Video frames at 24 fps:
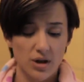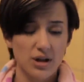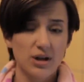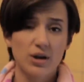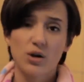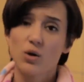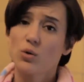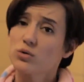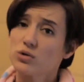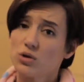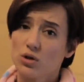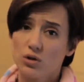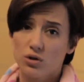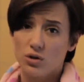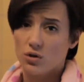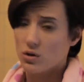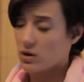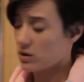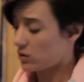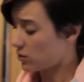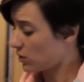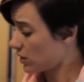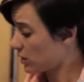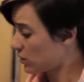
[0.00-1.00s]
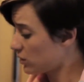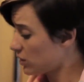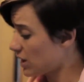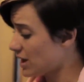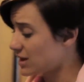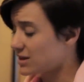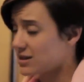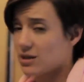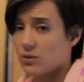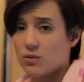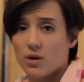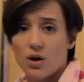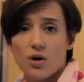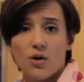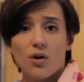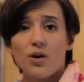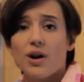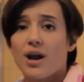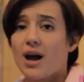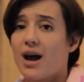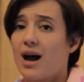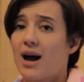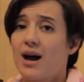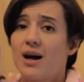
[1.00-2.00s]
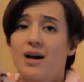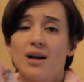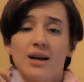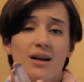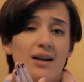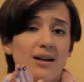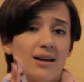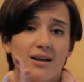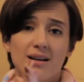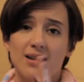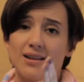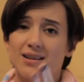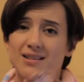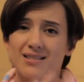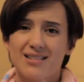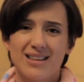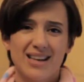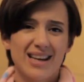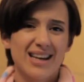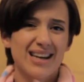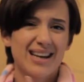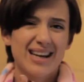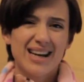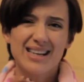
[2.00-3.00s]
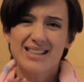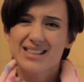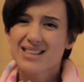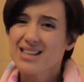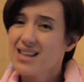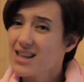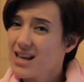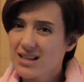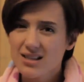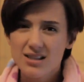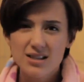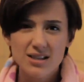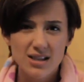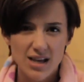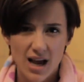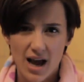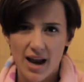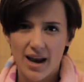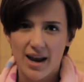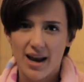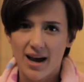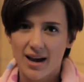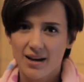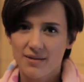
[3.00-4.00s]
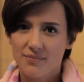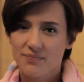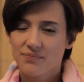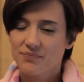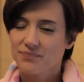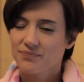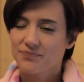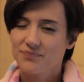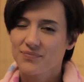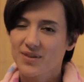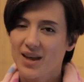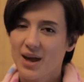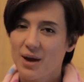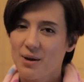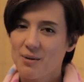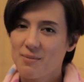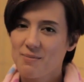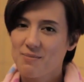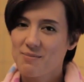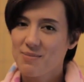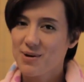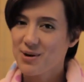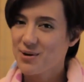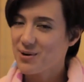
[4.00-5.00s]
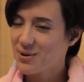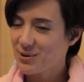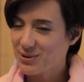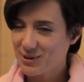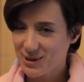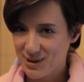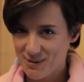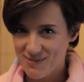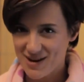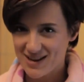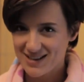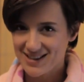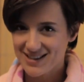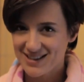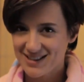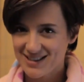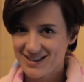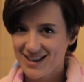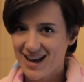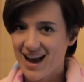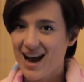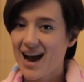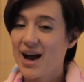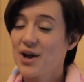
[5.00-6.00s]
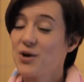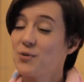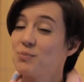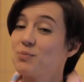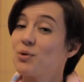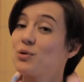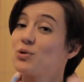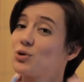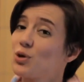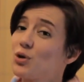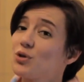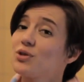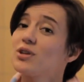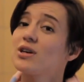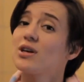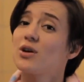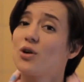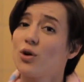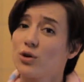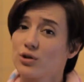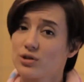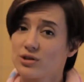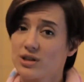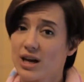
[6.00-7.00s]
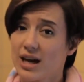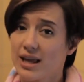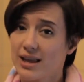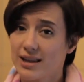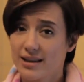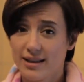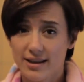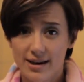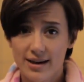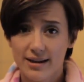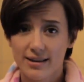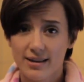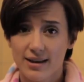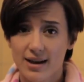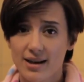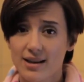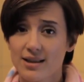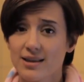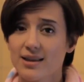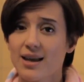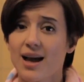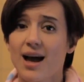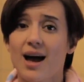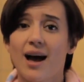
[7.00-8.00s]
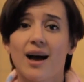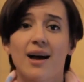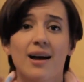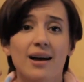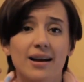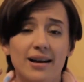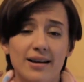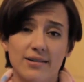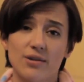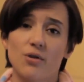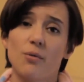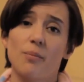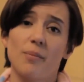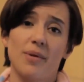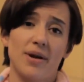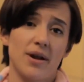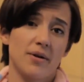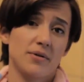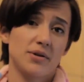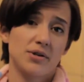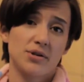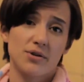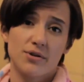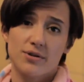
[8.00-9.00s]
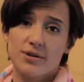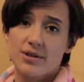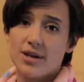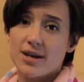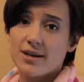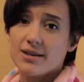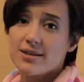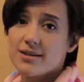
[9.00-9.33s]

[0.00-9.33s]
Incluso todo esto que estoy haciendo ahora es casi de anciana. Pero no temas, hay un montón de cosas de tener 30 que son maravillosas.